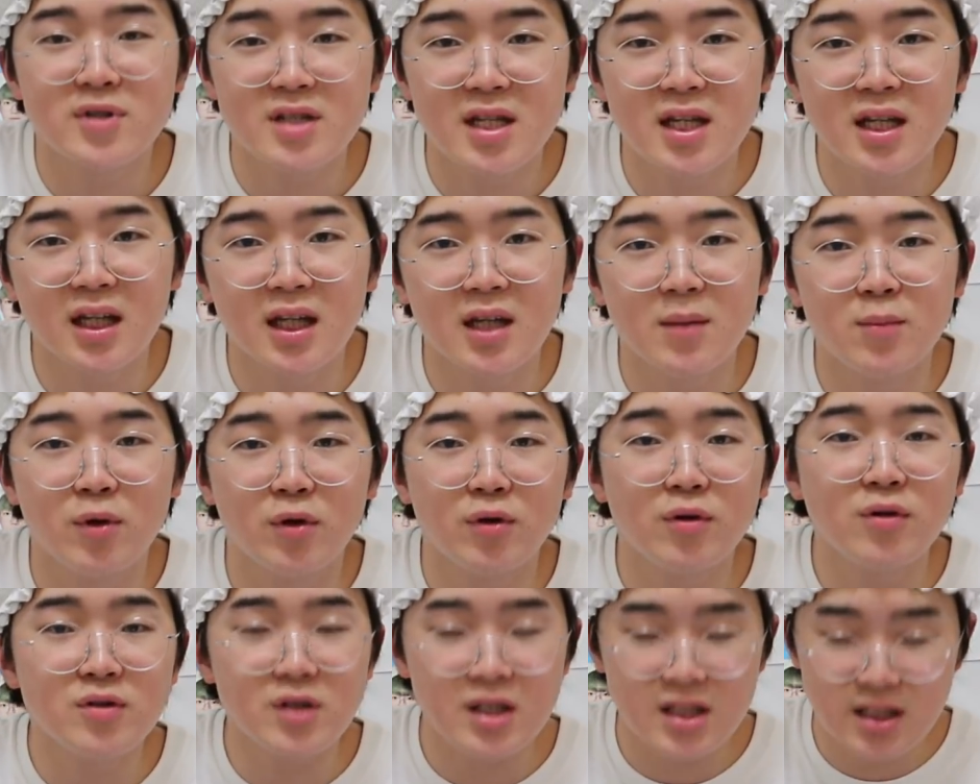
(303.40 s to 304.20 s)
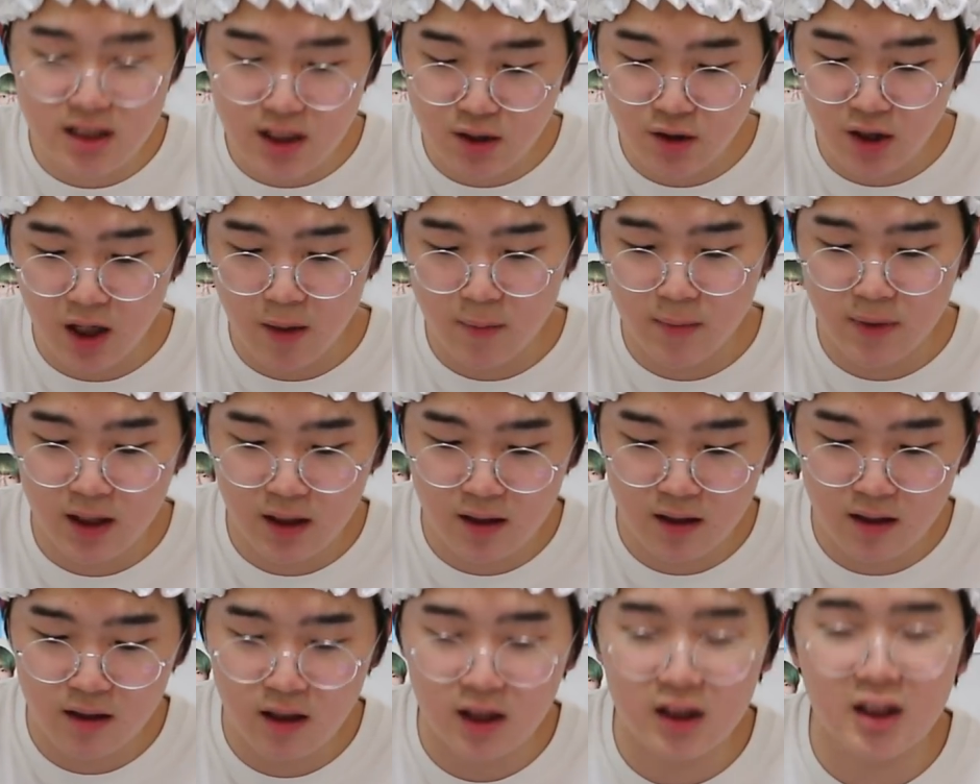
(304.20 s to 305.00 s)
最近僕のインスタとか見て
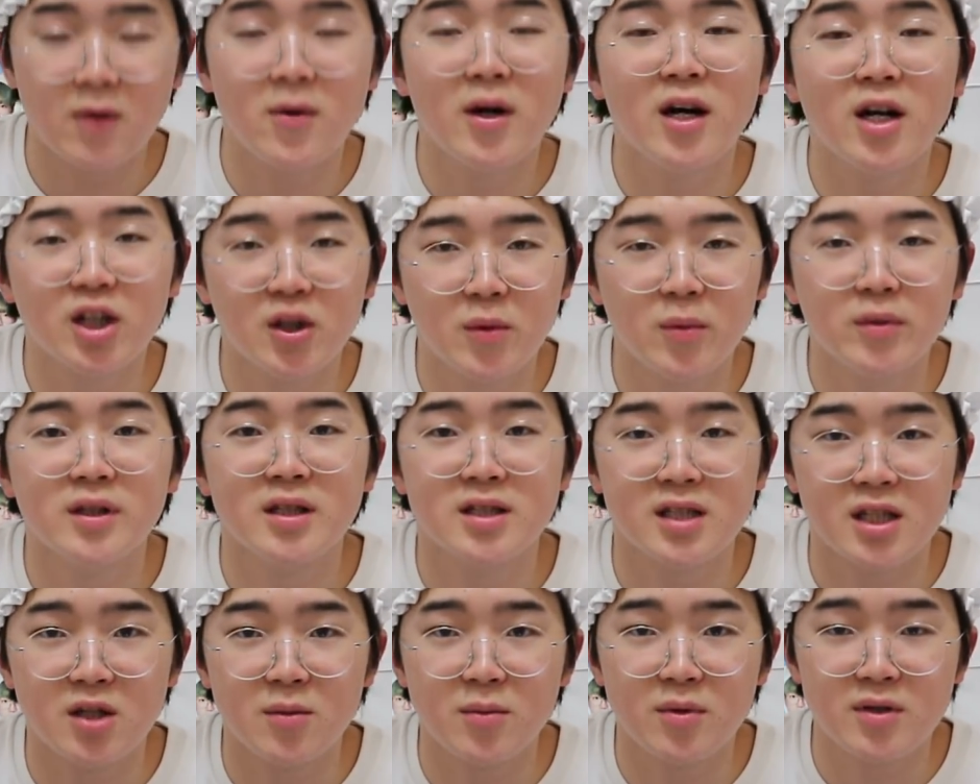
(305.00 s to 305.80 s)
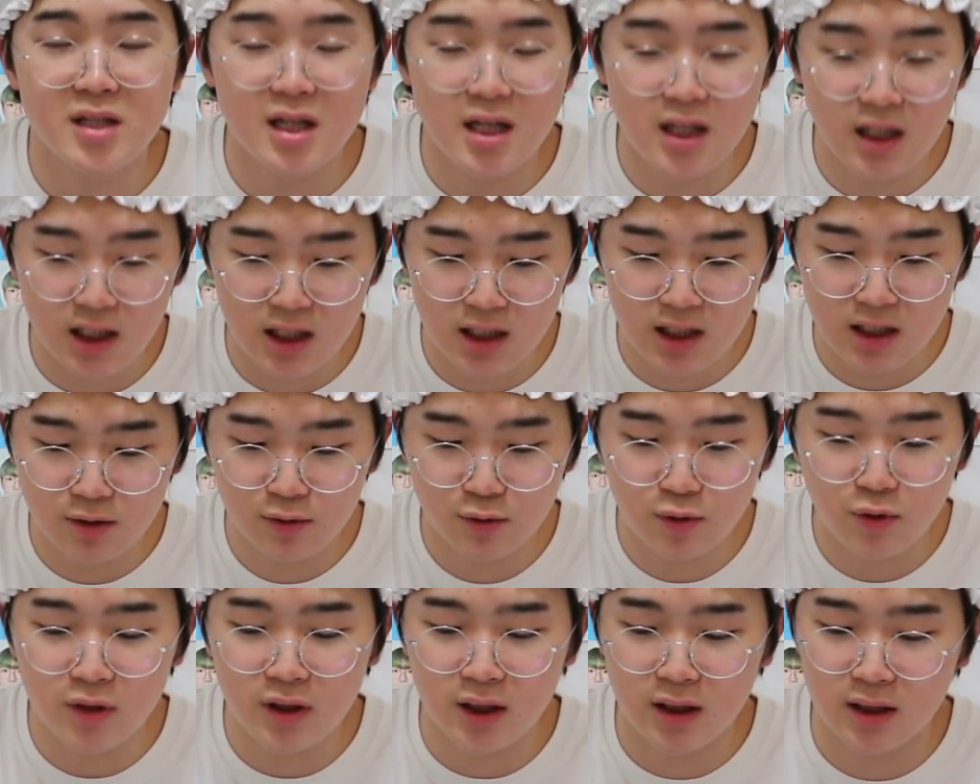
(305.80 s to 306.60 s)
くれる方分かると思うんですけど僕最近
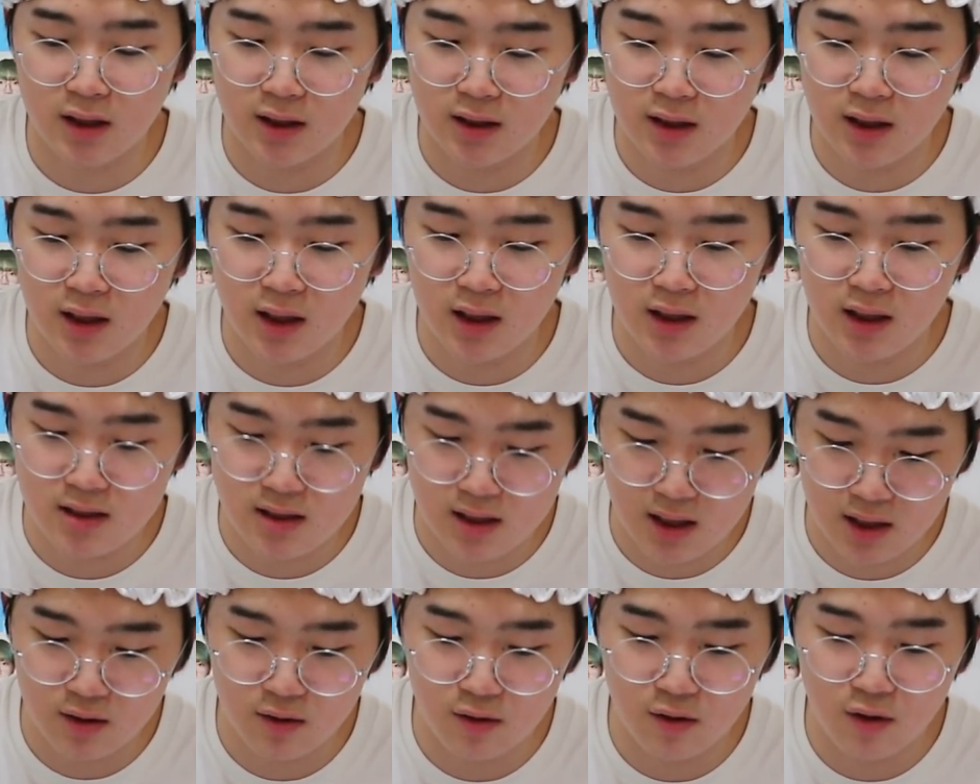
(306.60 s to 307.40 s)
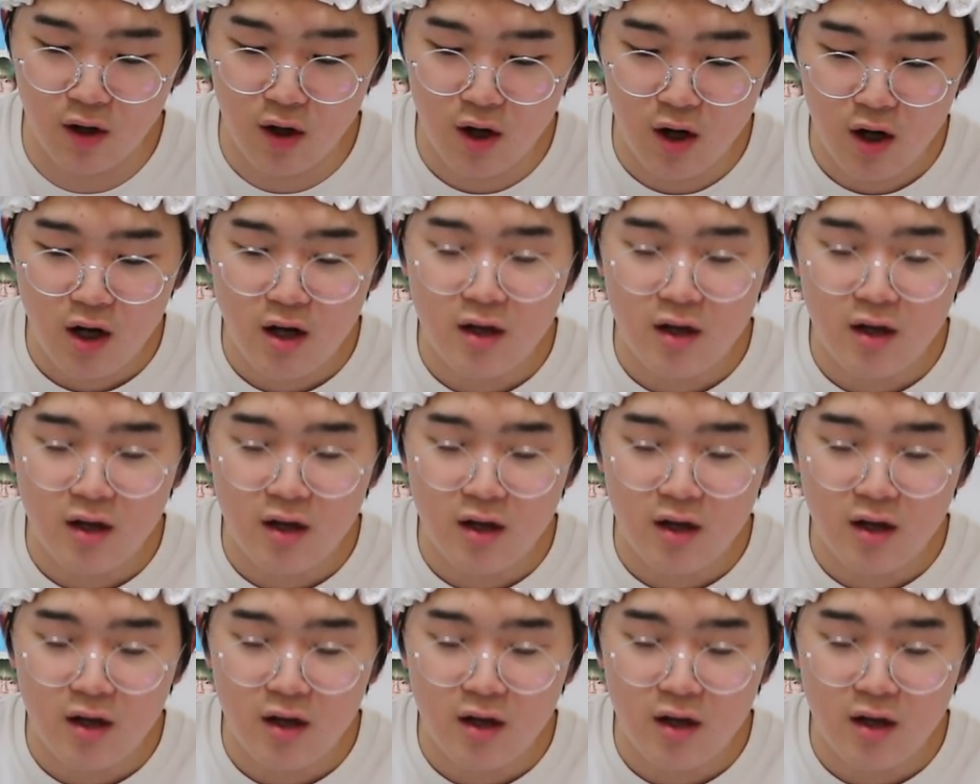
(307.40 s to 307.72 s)
太ったって言ってたんですけど